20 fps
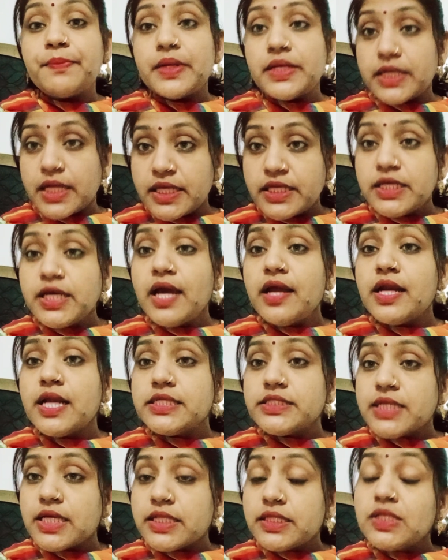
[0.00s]
पर नहीं आना
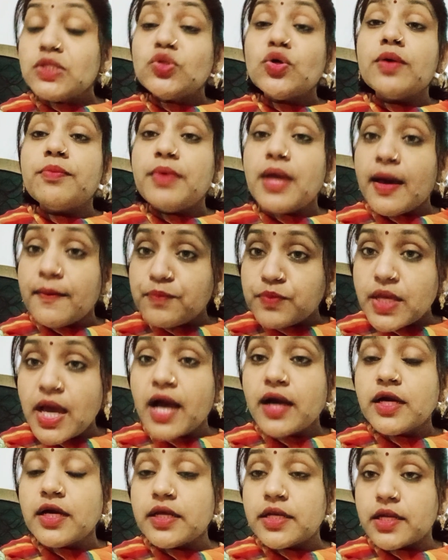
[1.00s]
चाहती तो अभी आप
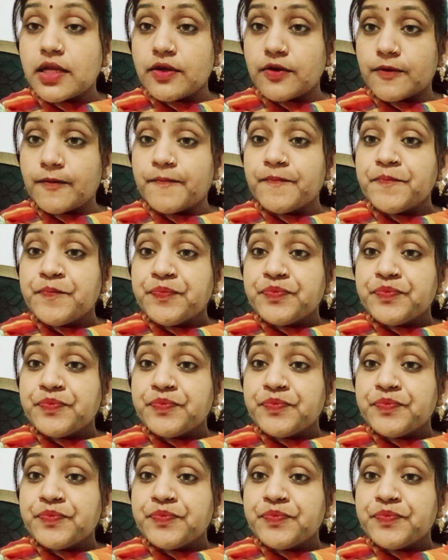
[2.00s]
क्या कर रहे हो